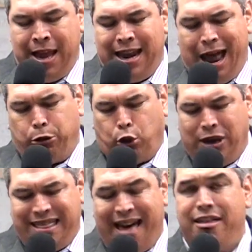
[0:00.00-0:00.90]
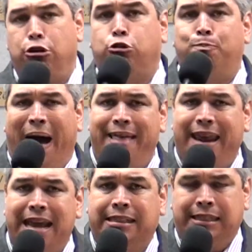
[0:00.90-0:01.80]
la autoridad de los
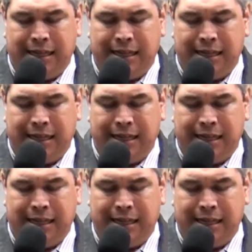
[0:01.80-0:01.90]
padres,